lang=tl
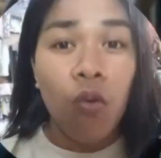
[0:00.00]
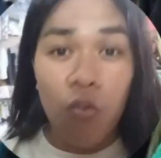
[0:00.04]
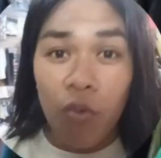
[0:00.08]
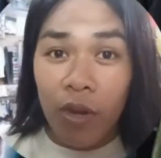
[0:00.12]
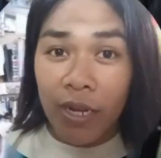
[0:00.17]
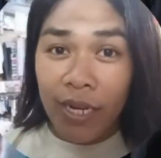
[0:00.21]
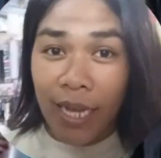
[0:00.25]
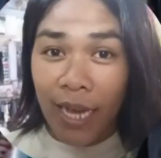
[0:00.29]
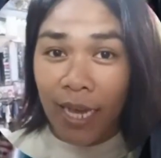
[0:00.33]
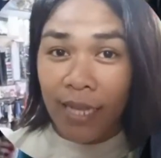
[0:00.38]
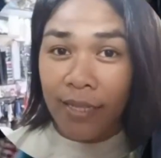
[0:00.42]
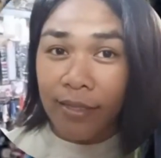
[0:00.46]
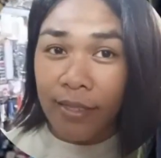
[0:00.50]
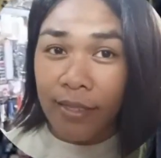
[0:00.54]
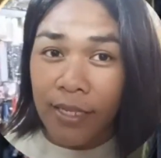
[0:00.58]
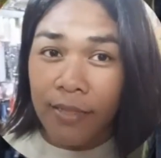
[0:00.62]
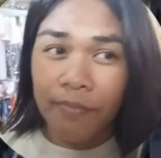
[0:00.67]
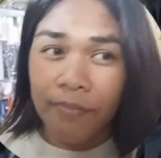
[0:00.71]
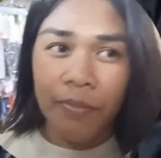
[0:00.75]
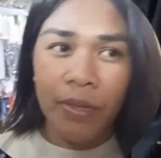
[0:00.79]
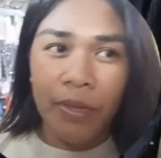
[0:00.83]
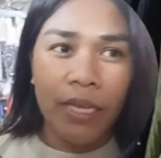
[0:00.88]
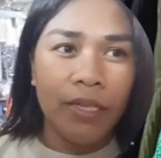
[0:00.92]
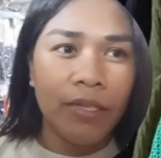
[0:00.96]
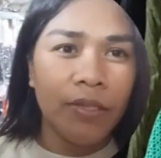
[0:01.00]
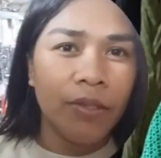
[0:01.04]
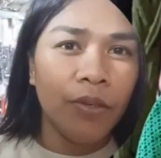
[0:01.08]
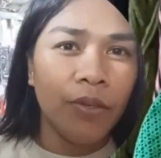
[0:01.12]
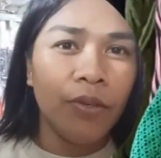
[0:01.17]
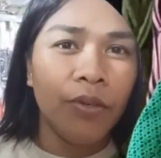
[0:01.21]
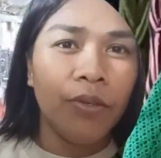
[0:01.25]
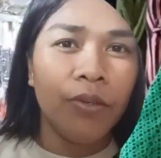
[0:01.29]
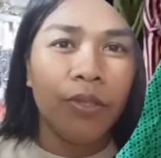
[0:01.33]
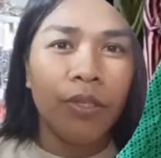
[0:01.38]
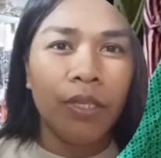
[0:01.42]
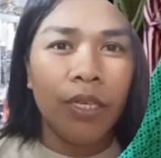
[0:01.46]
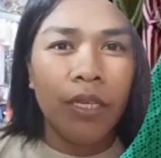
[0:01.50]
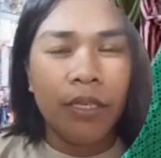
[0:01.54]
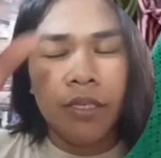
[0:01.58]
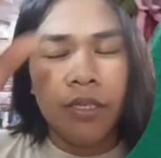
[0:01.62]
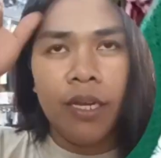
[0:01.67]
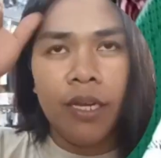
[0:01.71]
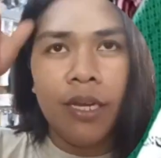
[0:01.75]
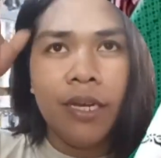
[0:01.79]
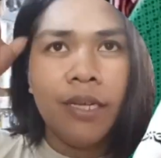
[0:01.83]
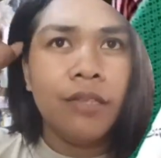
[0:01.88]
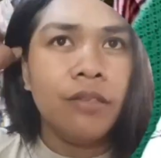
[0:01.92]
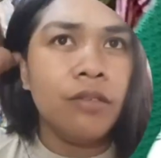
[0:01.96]
100 pesos.
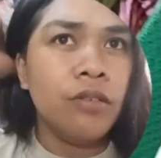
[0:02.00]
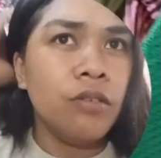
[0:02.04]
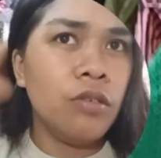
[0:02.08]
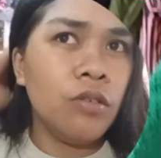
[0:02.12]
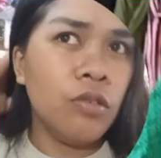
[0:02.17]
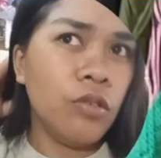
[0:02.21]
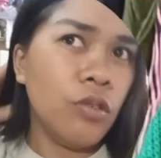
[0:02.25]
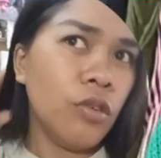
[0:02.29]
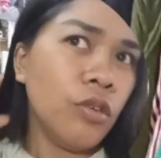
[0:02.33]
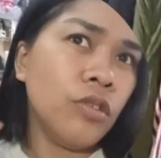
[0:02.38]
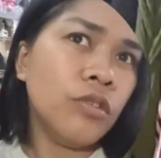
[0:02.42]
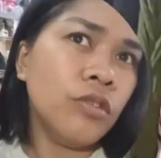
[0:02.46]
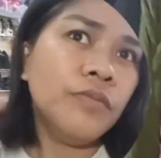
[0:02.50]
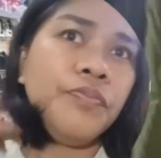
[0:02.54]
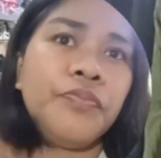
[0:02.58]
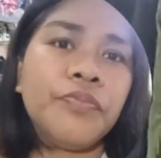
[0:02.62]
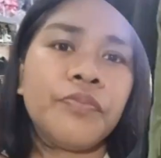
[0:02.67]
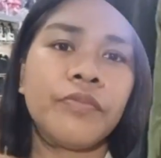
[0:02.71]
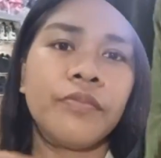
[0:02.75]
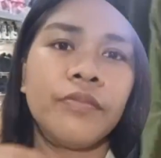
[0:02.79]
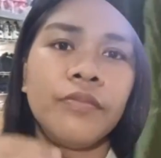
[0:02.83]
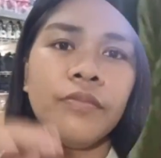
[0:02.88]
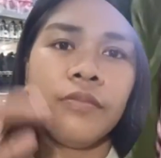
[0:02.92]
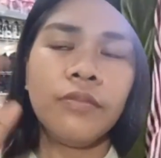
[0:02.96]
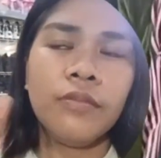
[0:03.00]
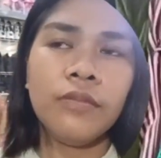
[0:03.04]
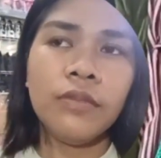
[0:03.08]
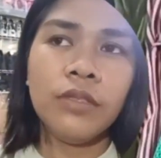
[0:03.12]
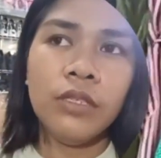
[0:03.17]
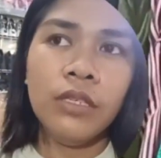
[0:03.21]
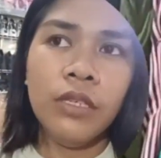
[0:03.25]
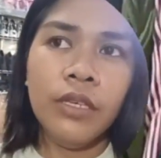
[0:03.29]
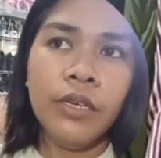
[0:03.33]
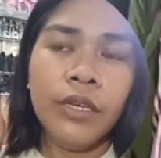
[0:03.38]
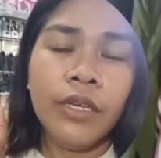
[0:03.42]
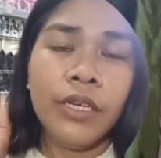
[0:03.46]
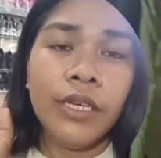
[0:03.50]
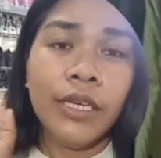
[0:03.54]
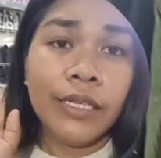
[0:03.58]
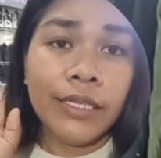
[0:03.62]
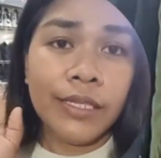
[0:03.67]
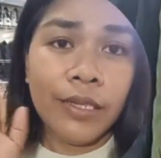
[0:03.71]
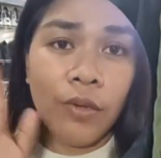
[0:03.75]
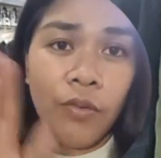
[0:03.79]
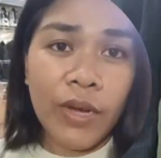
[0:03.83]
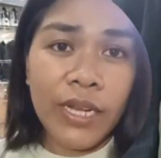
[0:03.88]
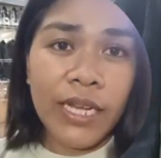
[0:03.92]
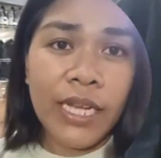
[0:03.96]
Yan. So,
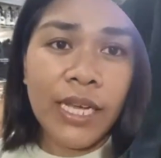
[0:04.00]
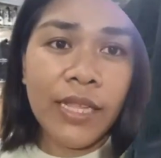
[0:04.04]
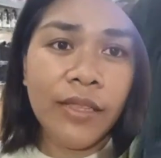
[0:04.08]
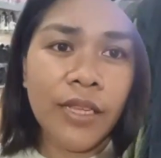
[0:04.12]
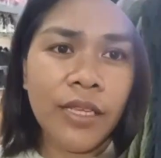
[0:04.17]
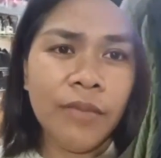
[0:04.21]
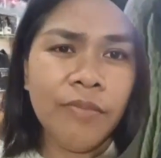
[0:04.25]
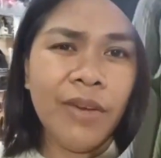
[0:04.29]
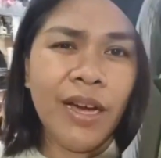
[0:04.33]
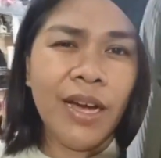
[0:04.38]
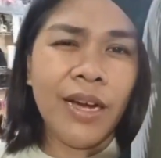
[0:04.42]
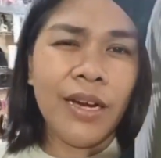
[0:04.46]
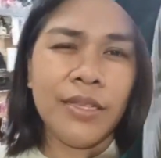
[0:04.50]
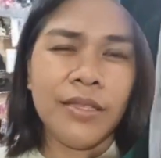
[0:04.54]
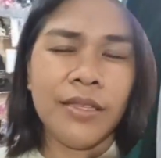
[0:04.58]
sa 100 mga